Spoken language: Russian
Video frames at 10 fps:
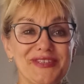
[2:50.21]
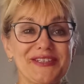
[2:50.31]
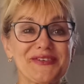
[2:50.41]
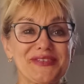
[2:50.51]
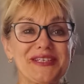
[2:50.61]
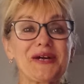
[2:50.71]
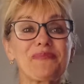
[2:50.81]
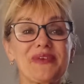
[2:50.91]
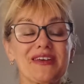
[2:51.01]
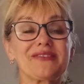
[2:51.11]
всех, всех
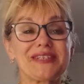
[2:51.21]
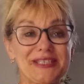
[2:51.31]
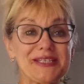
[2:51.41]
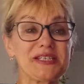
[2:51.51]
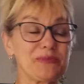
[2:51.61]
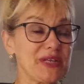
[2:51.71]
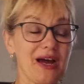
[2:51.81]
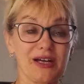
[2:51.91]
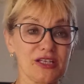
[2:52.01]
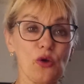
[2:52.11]
1
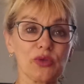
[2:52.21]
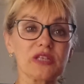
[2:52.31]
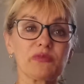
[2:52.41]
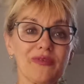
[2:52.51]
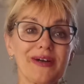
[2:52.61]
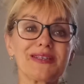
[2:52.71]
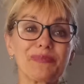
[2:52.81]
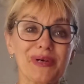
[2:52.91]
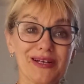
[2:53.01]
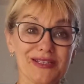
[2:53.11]
сентября, хотя у нас бывает
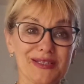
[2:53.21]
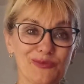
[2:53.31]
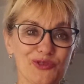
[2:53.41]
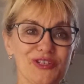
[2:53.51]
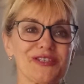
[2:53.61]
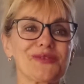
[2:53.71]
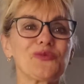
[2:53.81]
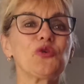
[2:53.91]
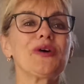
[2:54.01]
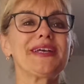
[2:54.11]
по-разному здесь,
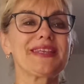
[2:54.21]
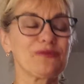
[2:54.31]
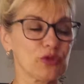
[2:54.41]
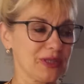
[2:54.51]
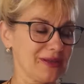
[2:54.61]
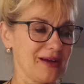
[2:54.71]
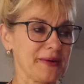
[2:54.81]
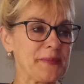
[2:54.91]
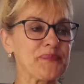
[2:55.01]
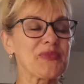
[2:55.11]
но это вот так.